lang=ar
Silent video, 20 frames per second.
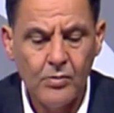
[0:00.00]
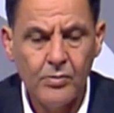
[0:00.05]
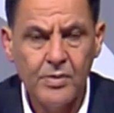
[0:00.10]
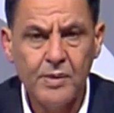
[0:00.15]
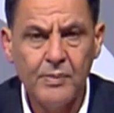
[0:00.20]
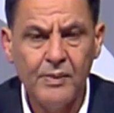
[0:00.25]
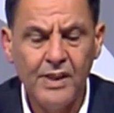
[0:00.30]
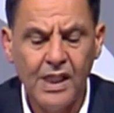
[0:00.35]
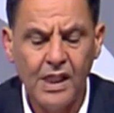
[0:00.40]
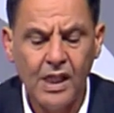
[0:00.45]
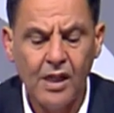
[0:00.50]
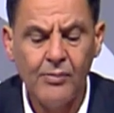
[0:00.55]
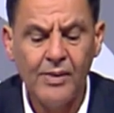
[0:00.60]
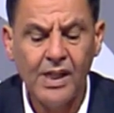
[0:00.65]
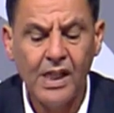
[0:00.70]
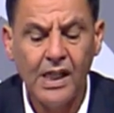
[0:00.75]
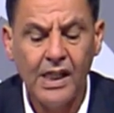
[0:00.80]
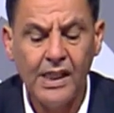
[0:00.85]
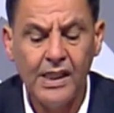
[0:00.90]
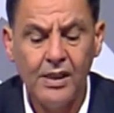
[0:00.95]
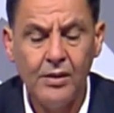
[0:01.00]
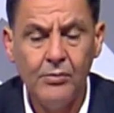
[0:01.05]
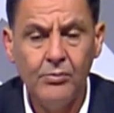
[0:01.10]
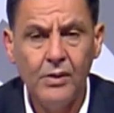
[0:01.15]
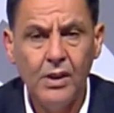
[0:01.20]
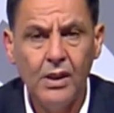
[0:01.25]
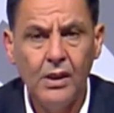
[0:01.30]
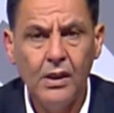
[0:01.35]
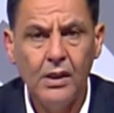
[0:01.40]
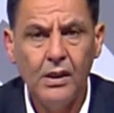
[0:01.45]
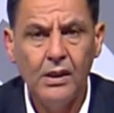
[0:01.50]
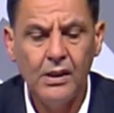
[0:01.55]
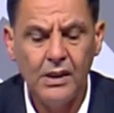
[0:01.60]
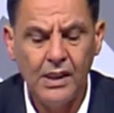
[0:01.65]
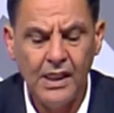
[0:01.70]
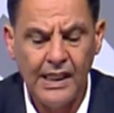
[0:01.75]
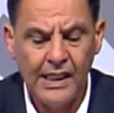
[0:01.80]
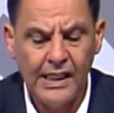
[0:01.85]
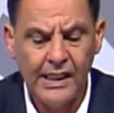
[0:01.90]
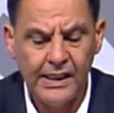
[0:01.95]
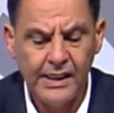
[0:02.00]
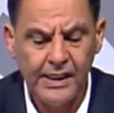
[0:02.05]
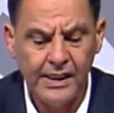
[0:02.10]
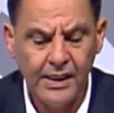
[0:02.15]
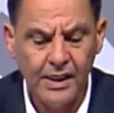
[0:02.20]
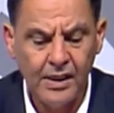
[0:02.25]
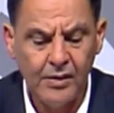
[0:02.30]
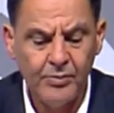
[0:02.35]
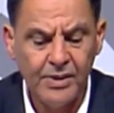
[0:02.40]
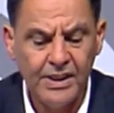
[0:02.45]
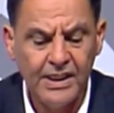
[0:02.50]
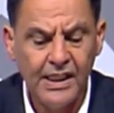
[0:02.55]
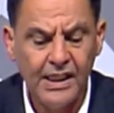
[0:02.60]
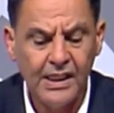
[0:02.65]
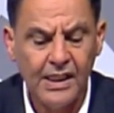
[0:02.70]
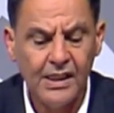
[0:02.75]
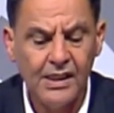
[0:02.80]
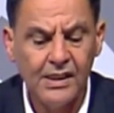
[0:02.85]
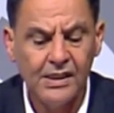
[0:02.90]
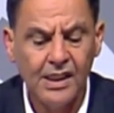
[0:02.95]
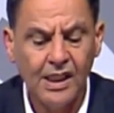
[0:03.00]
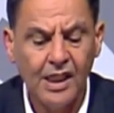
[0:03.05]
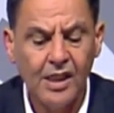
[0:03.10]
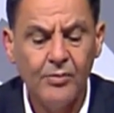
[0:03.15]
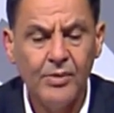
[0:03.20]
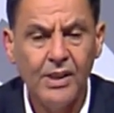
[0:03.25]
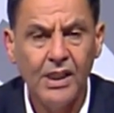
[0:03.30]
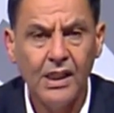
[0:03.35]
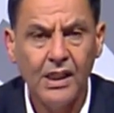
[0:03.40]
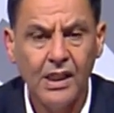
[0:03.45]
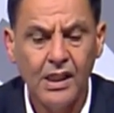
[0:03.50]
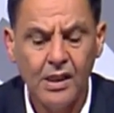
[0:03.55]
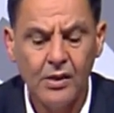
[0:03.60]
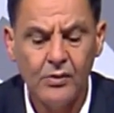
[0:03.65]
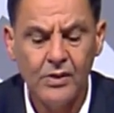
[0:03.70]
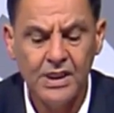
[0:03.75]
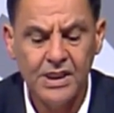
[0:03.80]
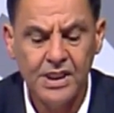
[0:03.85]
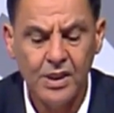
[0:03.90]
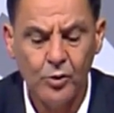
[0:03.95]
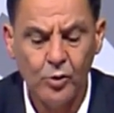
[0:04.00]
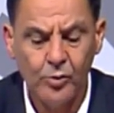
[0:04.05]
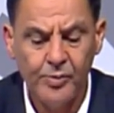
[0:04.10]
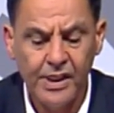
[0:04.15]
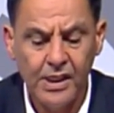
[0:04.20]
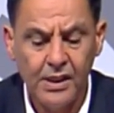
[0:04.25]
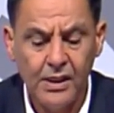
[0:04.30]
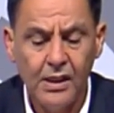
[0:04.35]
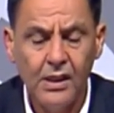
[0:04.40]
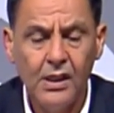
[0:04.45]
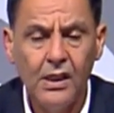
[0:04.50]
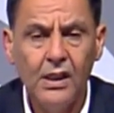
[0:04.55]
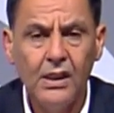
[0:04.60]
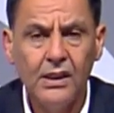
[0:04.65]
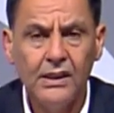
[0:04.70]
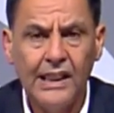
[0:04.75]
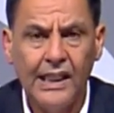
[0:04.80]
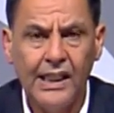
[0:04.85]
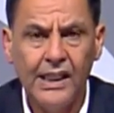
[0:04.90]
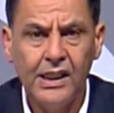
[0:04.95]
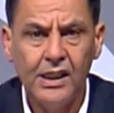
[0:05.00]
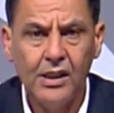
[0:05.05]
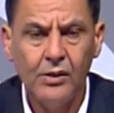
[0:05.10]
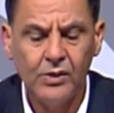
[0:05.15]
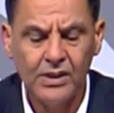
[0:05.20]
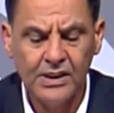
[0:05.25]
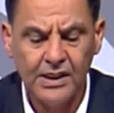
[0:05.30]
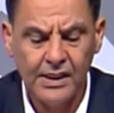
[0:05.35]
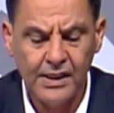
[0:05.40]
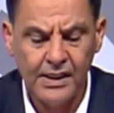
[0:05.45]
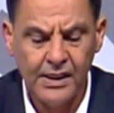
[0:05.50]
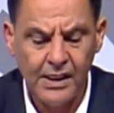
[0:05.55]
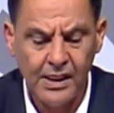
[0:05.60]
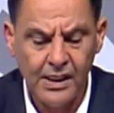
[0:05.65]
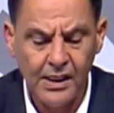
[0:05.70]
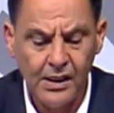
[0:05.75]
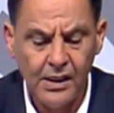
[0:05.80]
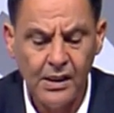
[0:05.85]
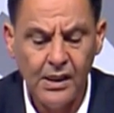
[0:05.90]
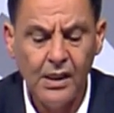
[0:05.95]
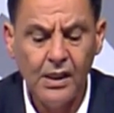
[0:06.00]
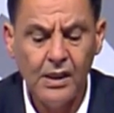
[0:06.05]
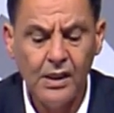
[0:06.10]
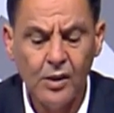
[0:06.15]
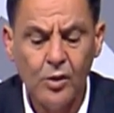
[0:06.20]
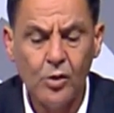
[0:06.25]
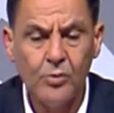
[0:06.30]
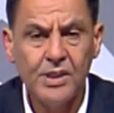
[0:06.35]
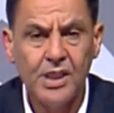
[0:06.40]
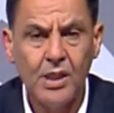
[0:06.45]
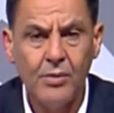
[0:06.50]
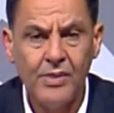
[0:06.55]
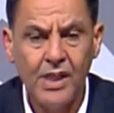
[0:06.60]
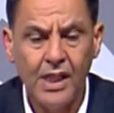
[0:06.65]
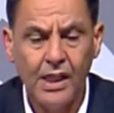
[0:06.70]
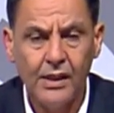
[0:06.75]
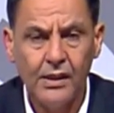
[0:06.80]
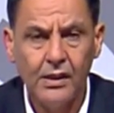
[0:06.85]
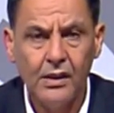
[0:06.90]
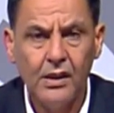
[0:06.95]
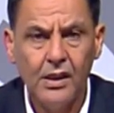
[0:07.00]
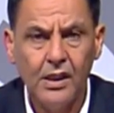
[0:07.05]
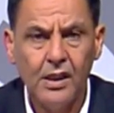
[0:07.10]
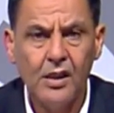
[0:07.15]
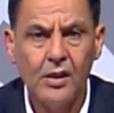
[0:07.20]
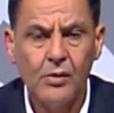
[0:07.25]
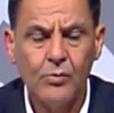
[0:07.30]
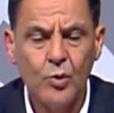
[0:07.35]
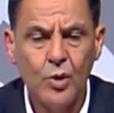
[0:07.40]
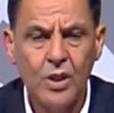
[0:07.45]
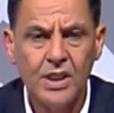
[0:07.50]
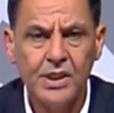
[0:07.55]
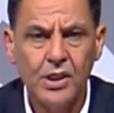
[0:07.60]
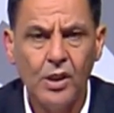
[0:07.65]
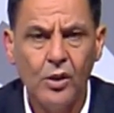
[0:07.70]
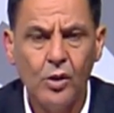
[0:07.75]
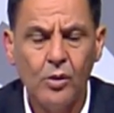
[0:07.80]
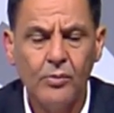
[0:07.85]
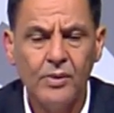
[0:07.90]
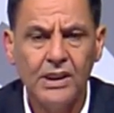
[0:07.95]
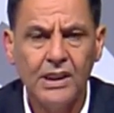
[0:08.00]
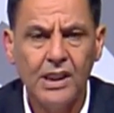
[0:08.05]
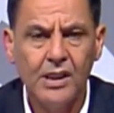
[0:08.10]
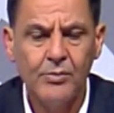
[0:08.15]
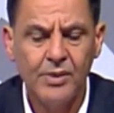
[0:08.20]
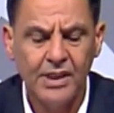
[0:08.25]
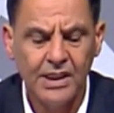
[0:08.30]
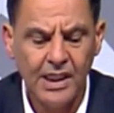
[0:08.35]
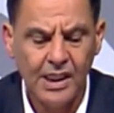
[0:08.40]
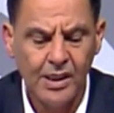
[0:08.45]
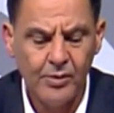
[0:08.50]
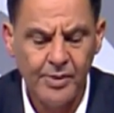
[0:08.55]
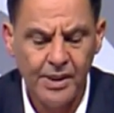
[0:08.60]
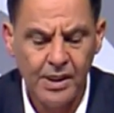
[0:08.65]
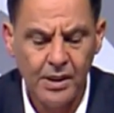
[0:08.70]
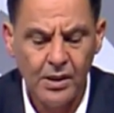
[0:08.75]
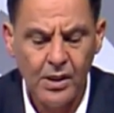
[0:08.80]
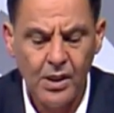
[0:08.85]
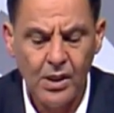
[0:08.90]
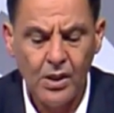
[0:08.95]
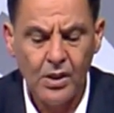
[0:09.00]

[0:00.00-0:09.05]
بسم الله الرحمن الرحيم إلى أهالينا بالدائرة الانتخابية للقيروان الجنوبية تحية وطنية لكم جميعا أنا مرشحكم الطيب الطالبي